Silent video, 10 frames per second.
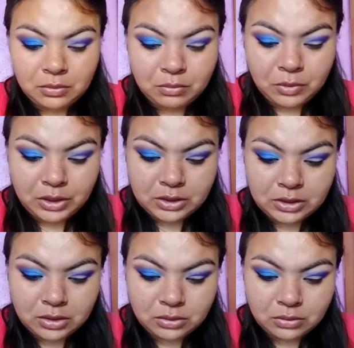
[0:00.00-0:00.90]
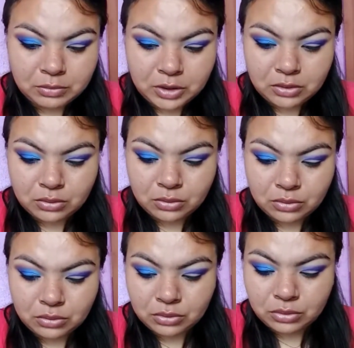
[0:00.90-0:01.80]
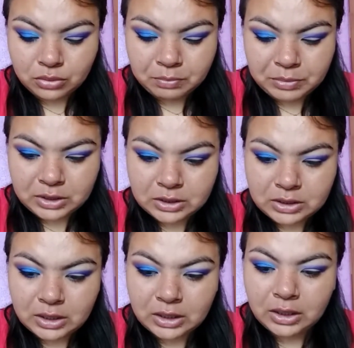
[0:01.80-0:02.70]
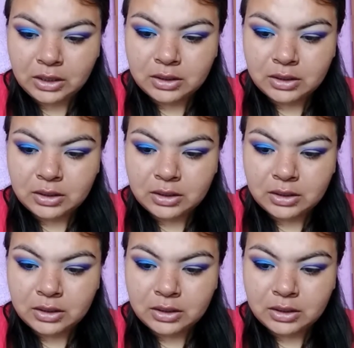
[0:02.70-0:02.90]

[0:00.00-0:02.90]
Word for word: voy a estar tomando otro pincel